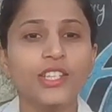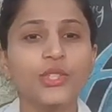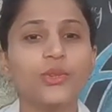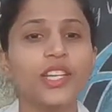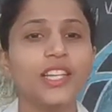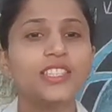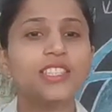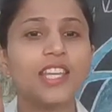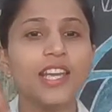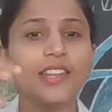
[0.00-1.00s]
क्योंकि
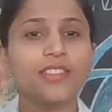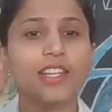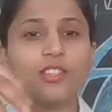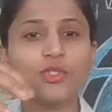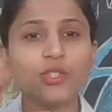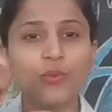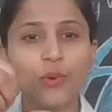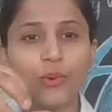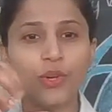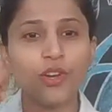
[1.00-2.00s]
इसके अंदर कुछ
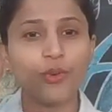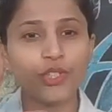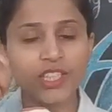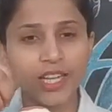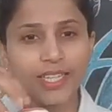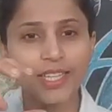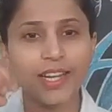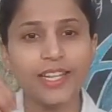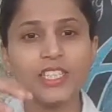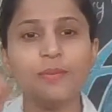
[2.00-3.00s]
फ्लूड कुछ
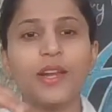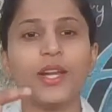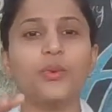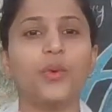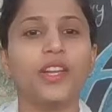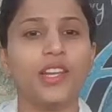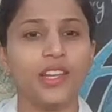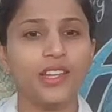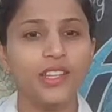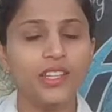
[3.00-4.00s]
कंटेंट्स भरे हुए
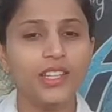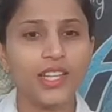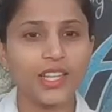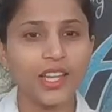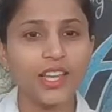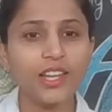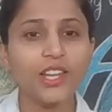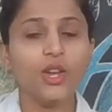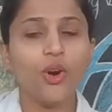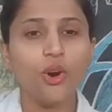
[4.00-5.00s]
हैं ठीक है
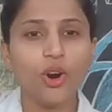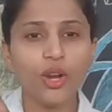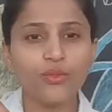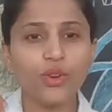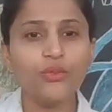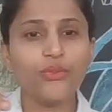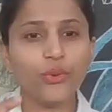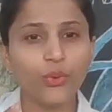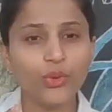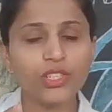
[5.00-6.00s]
और वो
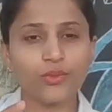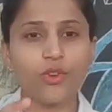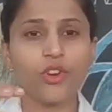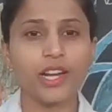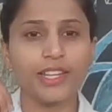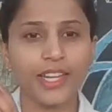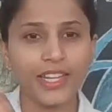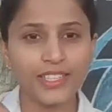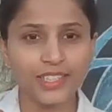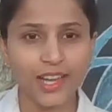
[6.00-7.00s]
फ्लूड्स वो
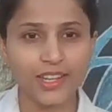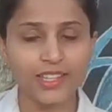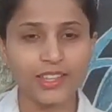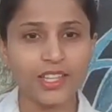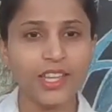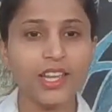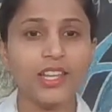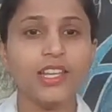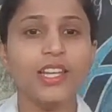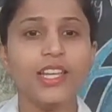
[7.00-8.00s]
कंटेंट्स क्या करते हैं
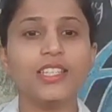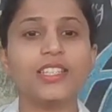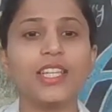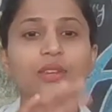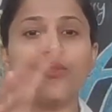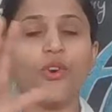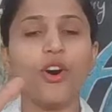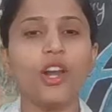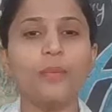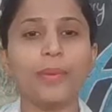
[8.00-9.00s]
इसकी
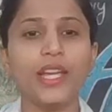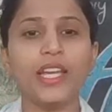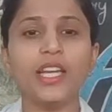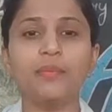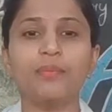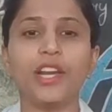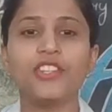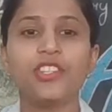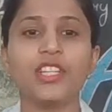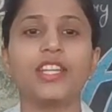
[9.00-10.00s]
वॉल पे एक
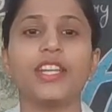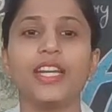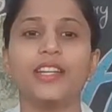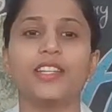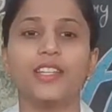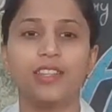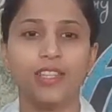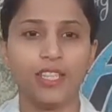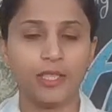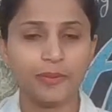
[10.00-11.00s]
प्रेशर क्रिएट
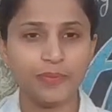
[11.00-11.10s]
करते हैं